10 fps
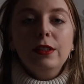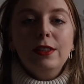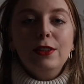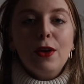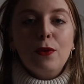
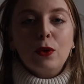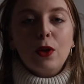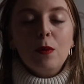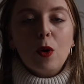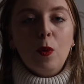19
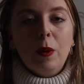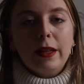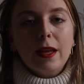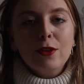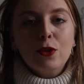octobre au
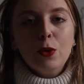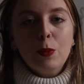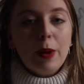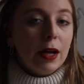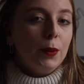matin, je
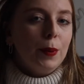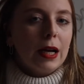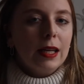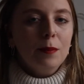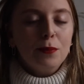pars de
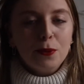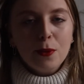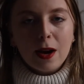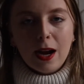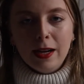Paris
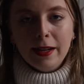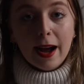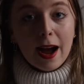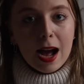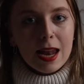pour aller
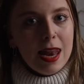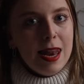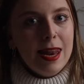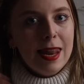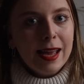à
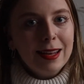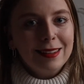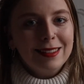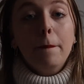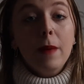l'Aigle.
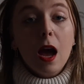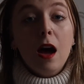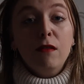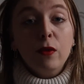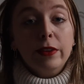Mais
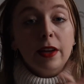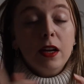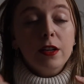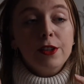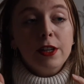avant
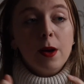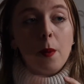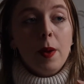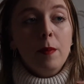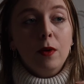ça, j'ai quand
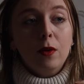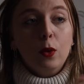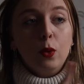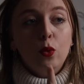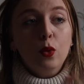même
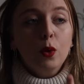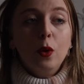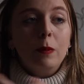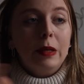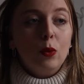euh, couru dans
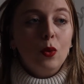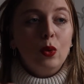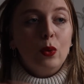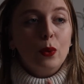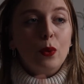le métro,
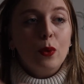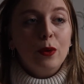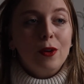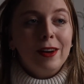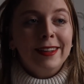couru
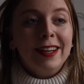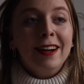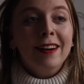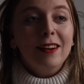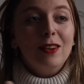dans la
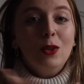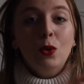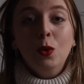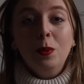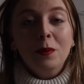gare,
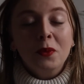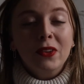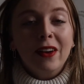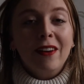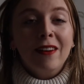loupé mon
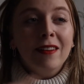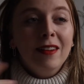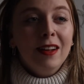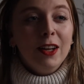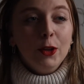train,
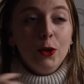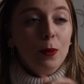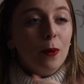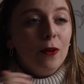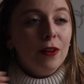dû
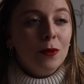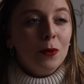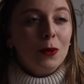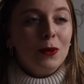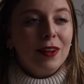prendre un
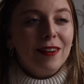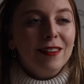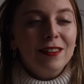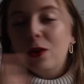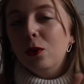autre
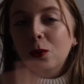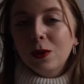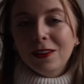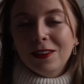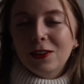train,
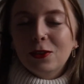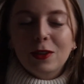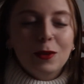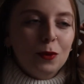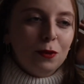rencontrer des gens
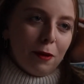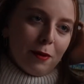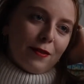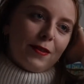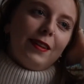et tout, enfin
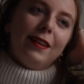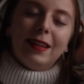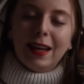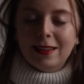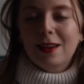bref, c'était une
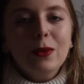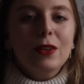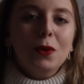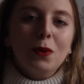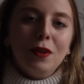cata. Et
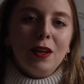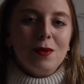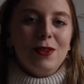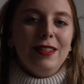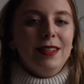j'ai retrouvé, comme
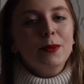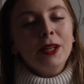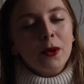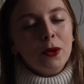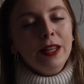je l'ai dit, mon
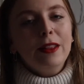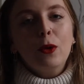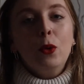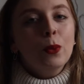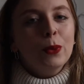acolyte
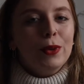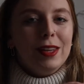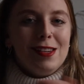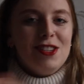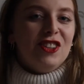
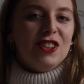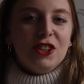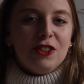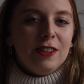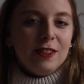londonienne,
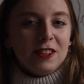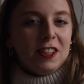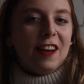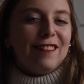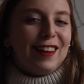
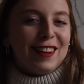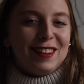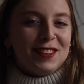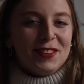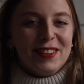Gigi
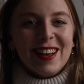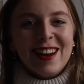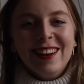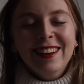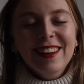
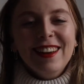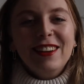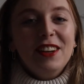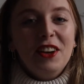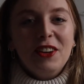International,
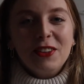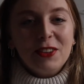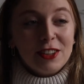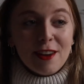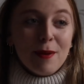
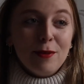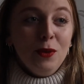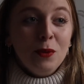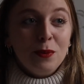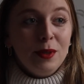que j'avais pas vu
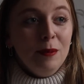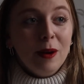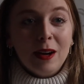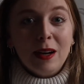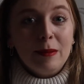depuis
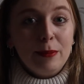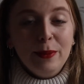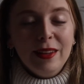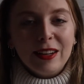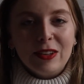bah, plus
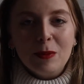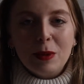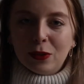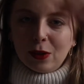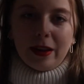d'un an
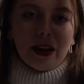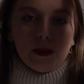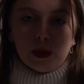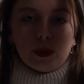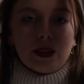parce que la dernière
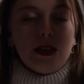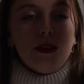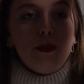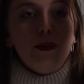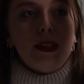fois qu'on s'était
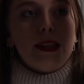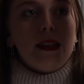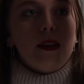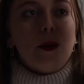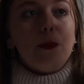vu
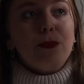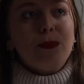c'était euh,